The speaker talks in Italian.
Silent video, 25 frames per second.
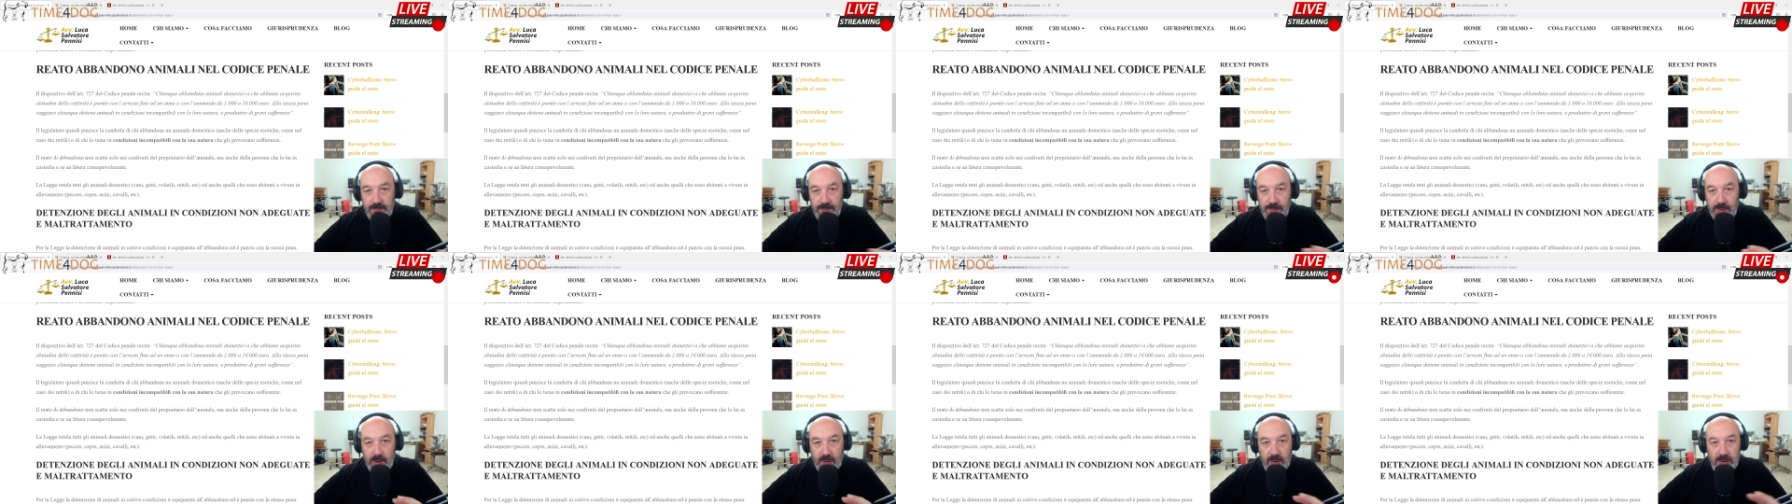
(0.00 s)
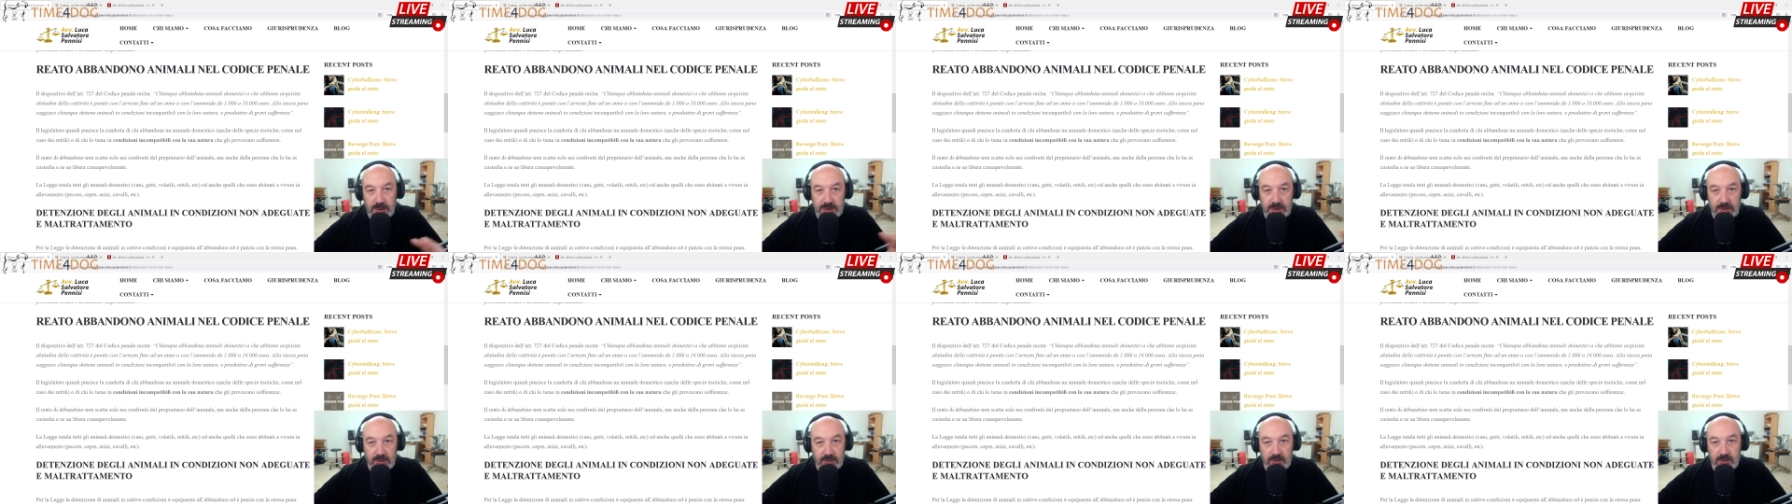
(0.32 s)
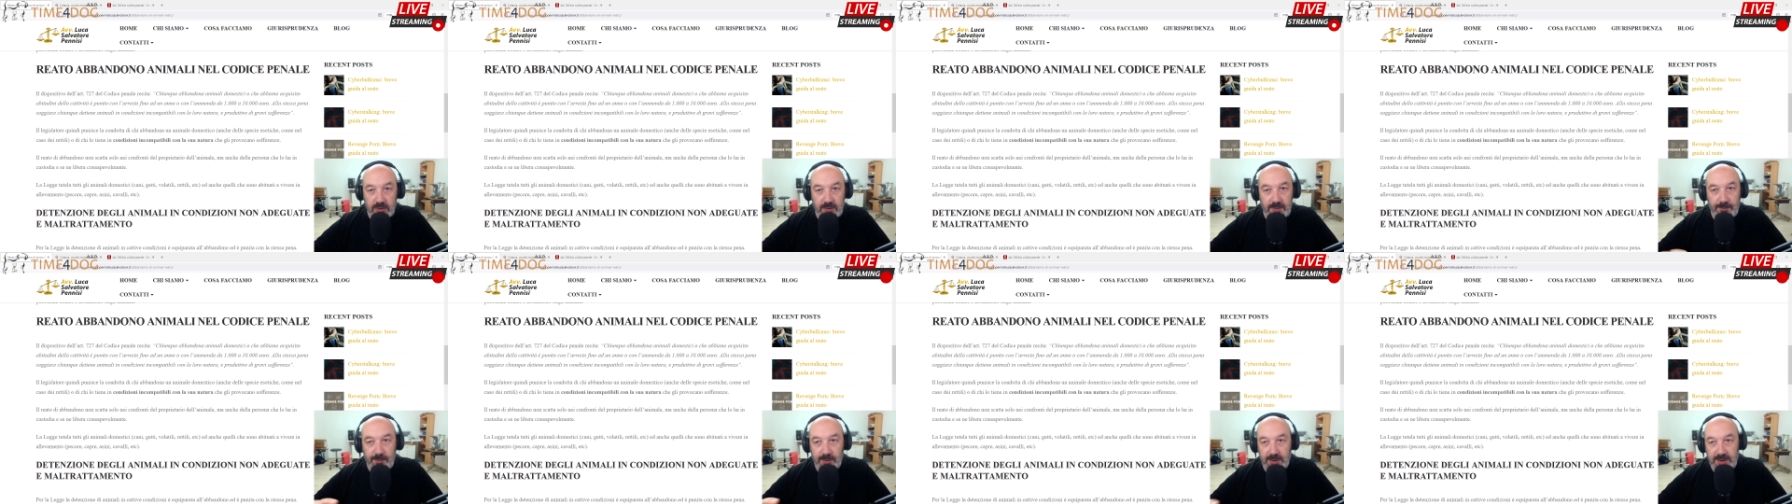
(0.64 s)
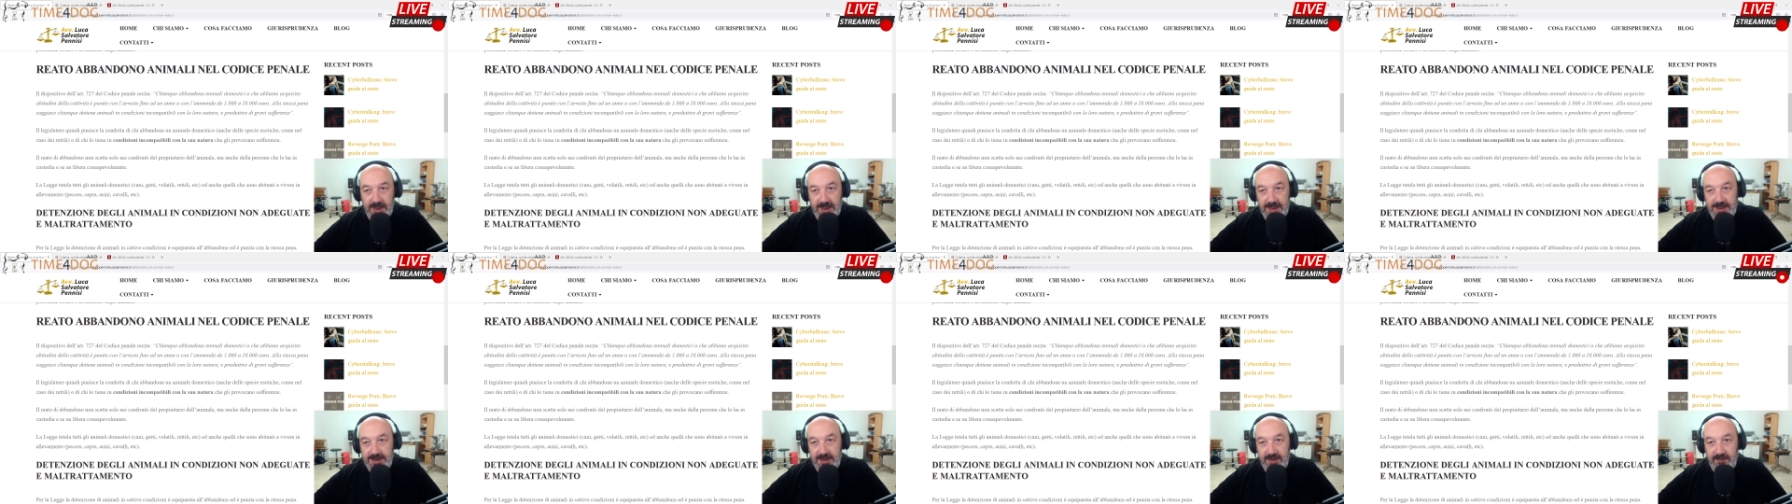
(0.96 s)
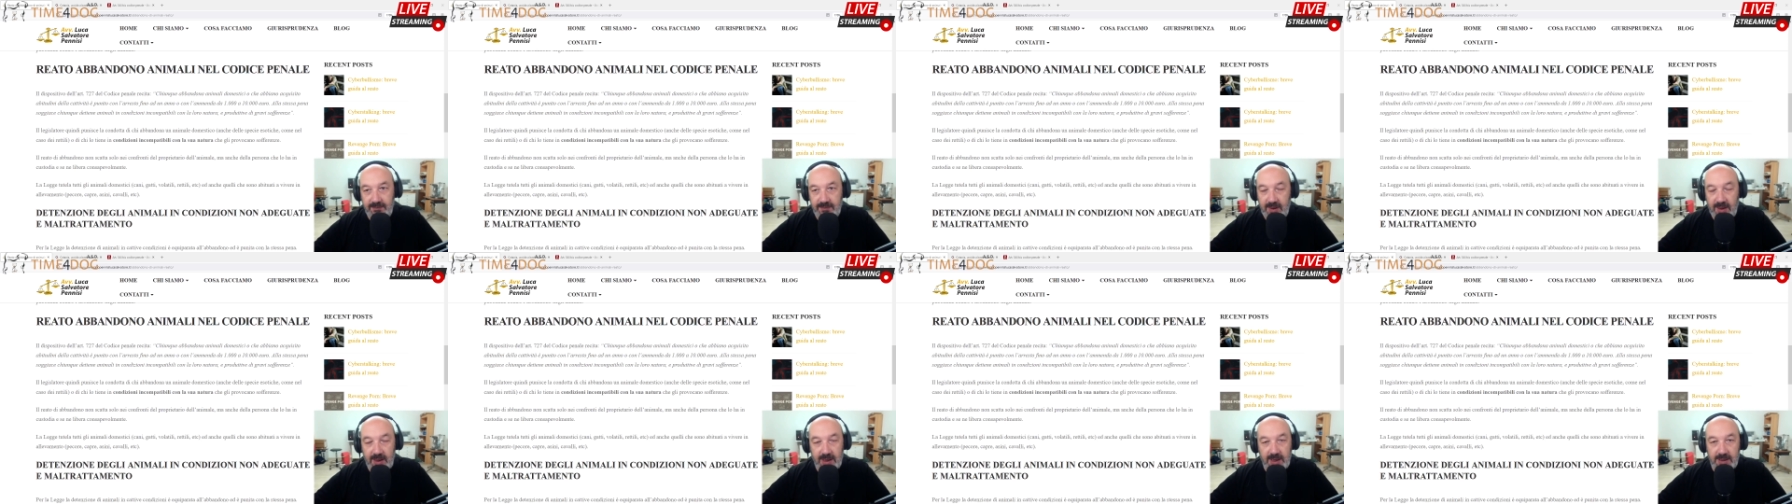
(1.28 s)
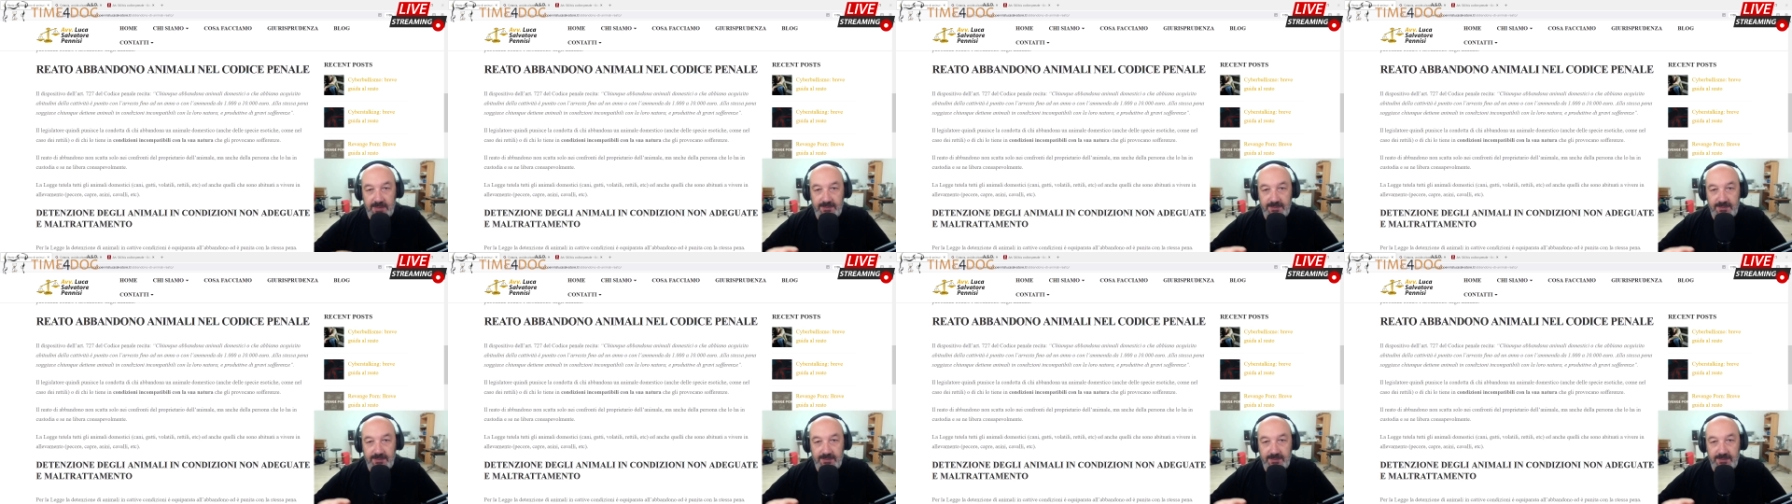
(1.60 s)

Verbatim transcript: posto dove potesse far,